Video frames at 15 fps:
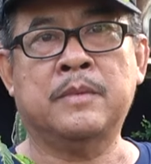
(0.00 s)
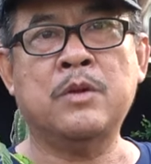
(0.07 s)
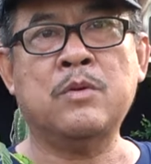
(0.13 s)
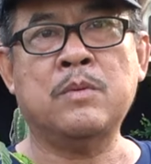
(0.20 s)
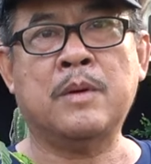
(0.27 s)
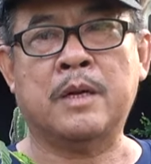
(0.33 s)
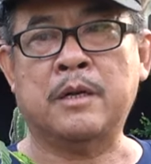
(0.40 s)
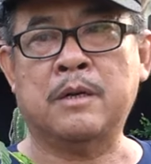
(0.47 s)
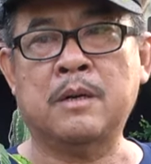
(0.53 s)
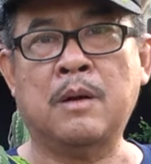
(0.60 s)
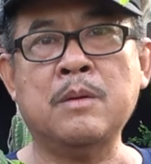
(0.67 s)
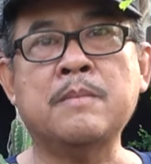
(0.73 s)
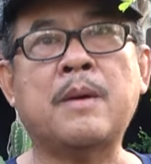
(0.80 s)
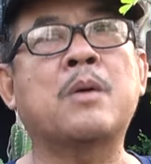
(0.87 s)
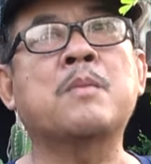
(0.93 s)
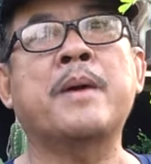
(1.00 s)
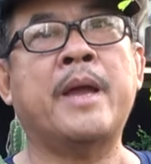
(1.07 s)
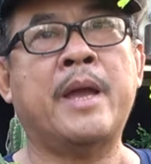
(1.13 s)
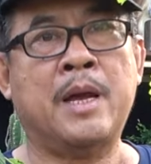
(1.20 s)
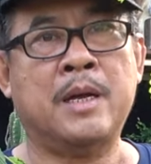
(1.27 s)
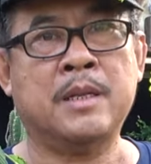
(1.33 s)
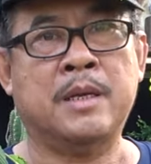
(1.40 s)
nếu mà nói màu
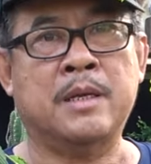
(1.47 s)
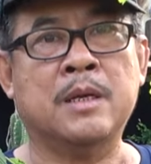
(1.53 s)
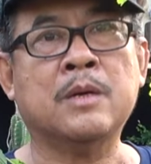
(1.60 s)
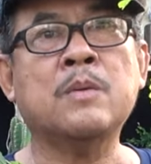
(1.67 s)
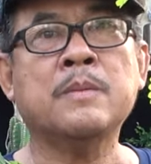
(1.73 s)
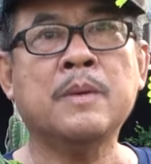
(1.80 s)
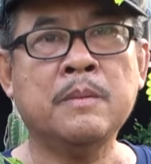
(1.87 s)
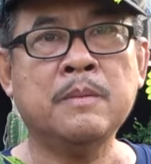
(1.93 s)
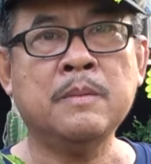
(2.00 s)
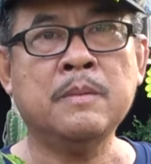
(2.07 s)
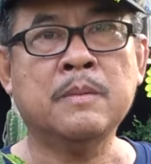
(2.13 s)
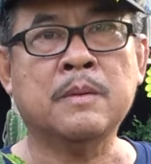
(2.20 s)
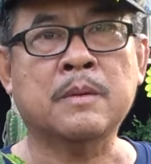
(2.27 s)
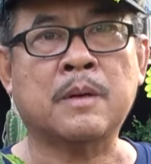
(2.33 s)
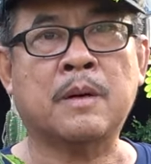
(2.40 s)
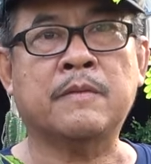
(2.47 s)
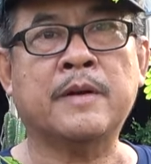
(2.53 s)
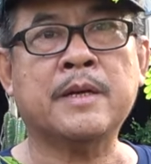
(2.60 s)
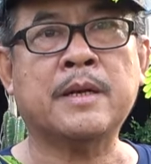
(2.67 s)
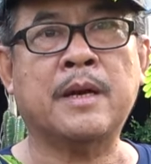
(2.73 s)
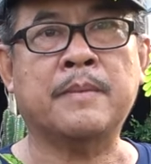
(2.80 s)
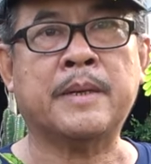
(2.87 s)
mè thì nó cũng đúng. Còn
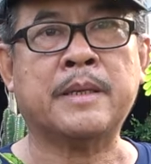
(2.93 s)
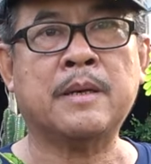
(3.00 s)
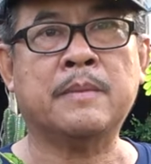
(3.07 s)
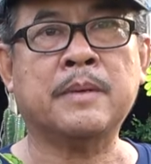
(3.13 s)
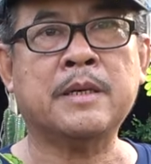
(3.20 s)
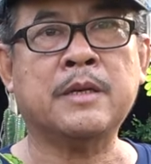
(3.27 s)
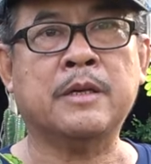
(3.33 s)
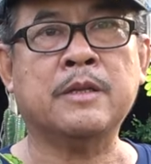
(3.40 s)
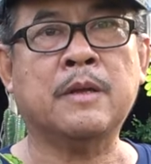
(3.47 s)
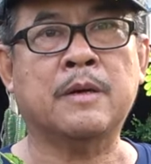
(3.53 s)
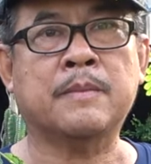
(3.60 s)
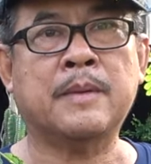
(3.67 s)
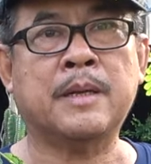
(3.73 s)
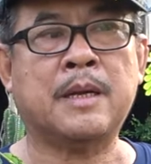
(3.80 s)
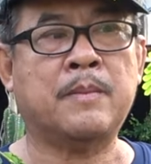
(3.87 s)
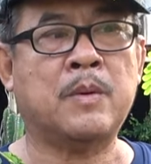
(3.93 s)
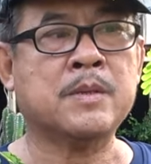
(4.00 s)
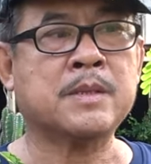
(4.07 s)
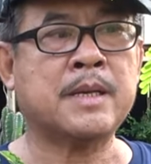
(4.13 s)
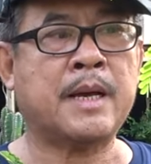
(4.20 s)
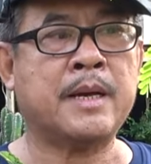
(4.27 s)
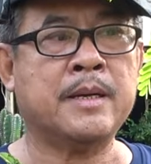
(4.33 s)
vấn đề mà trong cái kỹ thuật mà làm
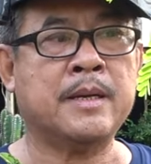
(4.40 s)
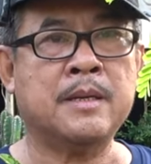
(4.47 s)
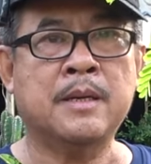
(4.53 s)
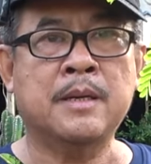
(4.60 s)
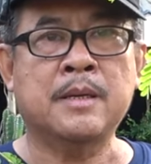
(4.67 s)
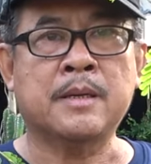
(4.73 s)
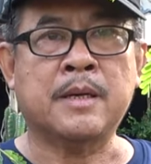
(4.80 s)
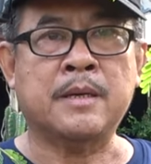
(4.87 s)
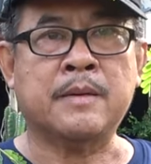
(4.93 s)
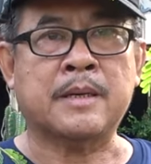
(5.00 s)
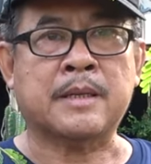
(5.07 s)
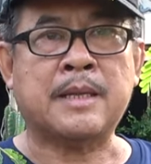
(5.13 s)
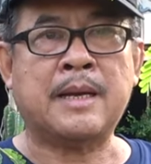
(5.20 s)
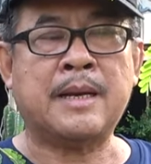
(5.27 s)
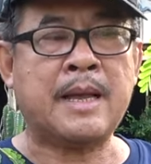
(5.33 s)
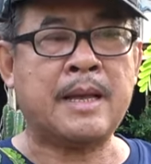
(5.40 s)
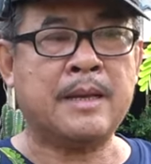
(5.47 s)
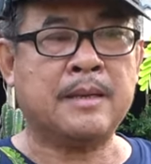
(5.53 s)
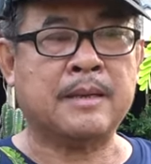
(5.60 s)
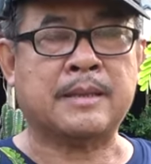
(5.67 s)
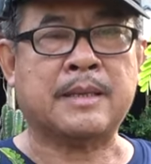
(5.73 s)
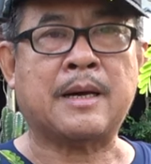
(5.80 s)
bonsai á, khi người ta lắc
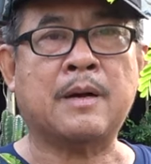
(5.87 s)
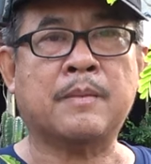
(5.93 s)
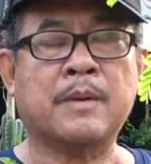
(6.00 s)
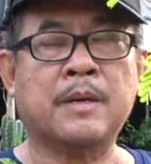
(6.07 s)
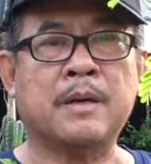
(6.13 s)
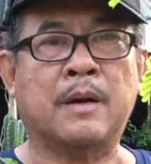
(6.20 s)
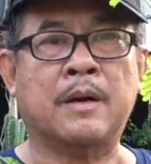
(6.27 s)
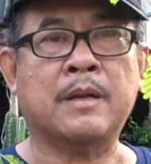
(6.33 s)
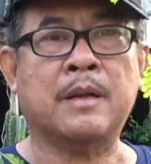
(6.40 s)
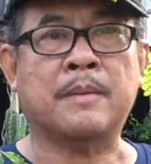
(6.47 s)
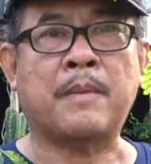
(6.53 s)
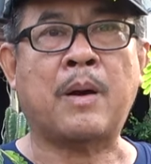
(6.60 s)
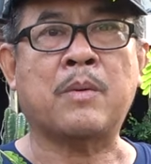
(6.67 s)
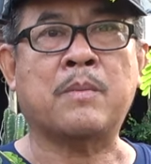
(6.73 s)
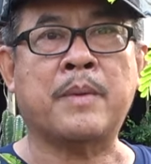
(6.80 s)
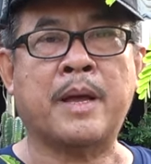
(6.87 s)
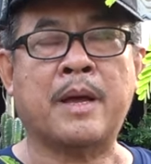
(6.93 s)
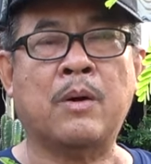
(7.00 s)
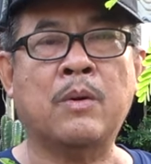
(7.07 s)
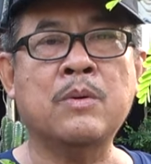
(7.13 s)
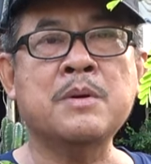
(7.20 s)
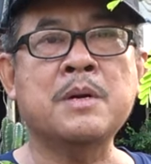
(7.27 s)
á, người ta không có gọi là màu mè
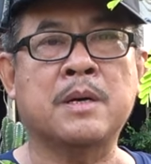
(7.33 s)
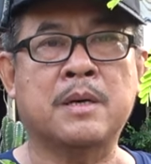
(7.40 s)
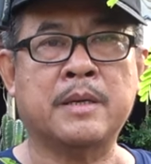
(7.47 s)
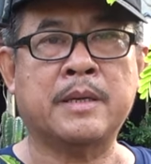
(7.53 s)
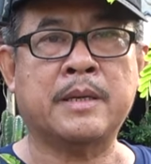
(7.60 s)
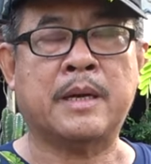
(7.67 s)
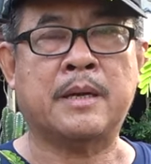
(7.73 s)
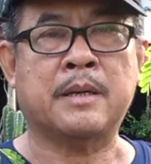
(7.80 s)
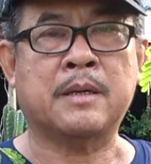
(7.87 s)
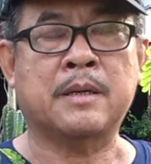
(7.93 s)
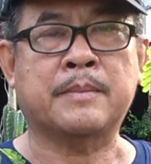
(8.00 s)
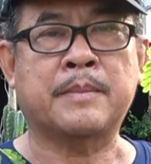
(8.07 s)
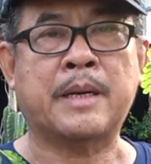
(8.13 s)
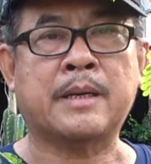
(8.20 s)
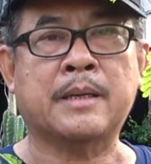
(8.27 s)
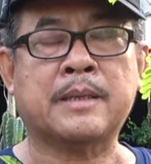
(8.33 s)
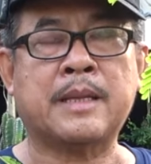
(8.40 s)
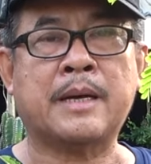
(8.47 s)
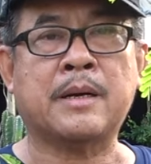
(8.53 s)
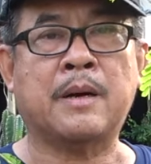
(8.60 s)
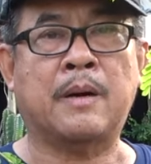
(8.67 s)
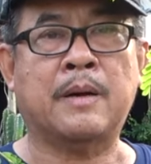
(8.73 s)
uốn lượn như vậy, người mà người
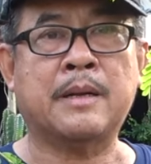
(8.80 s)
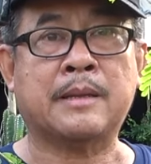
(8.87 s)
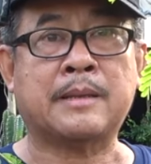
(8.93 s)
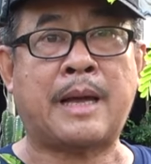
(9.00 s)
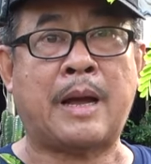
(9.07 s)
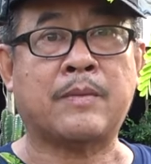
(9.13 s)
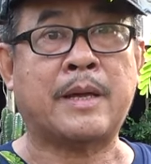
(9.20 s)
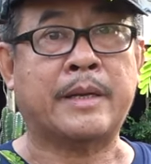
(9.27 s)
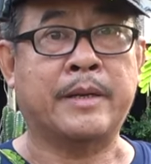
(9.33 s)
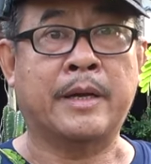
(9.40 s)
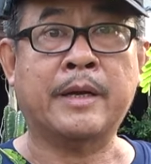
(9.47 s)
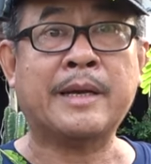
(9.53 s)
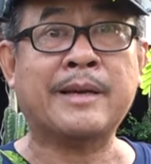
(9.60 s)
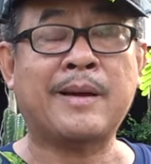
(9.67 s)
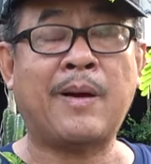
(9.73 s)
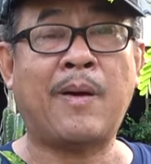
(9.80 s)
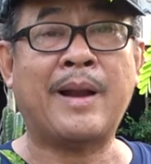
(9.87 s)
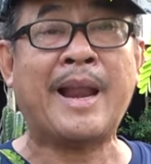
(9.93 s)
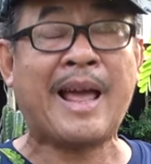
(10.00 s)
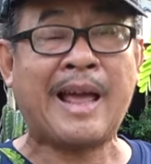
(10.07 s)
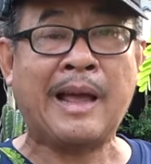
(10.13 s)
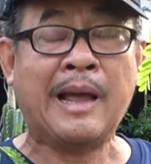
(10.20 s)
ta gọi là tạo thành những cái co
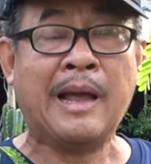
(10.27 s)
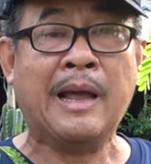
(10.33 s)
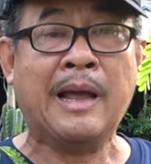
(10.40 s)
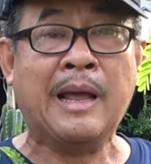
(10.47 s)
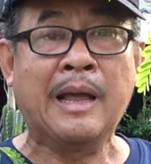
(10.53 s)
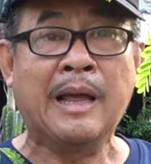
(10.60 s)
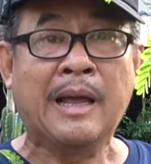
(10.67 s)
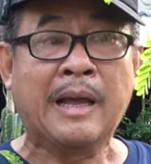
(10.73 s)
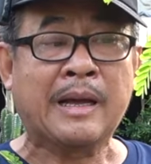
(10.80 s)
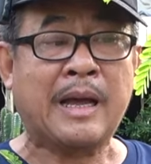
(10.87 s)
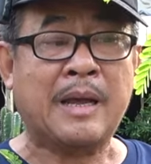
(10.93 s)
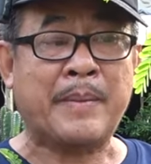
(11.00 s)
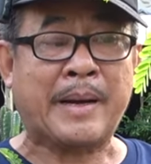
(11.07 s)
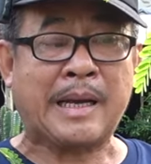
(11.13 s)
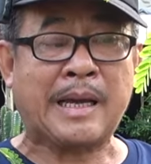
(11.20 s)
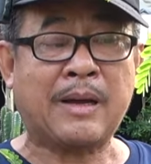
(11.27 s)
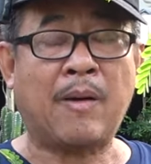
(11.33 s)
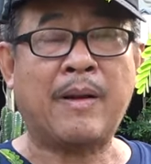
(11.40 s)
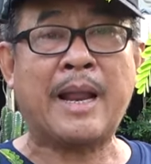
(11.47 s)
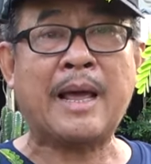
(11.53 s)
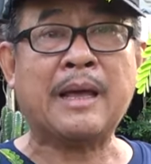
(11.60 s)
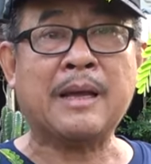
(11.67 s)
lắc. Khi mà cái co lắc